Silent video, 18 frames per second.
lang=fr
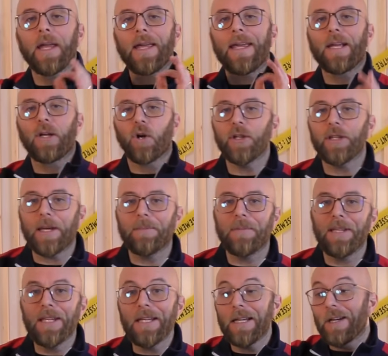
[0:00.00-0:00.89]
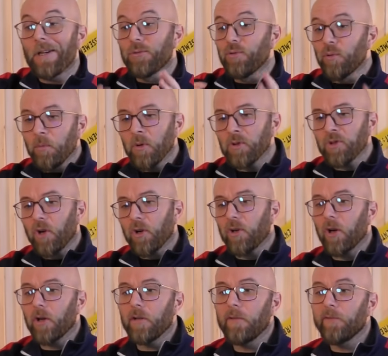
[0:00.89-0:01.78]
Et Konami nous montre
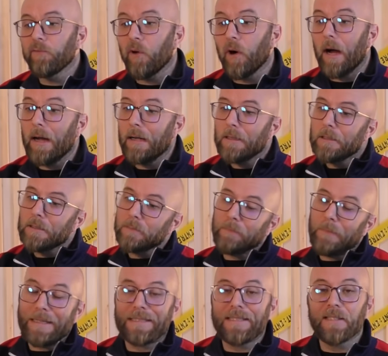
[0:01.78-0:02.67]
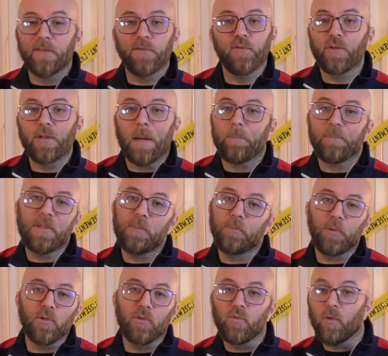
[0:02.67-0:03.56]
encore une fois bah, qu'ils se foutent un petit
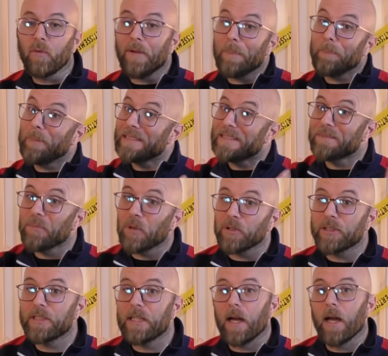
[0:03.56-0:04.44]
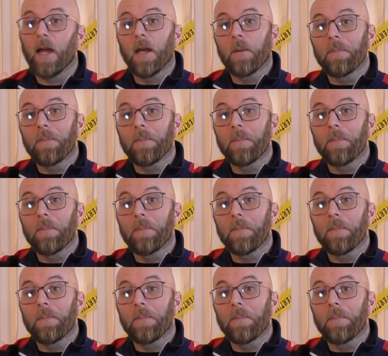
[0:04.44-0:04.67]
peu de nous. On va pas se mentir.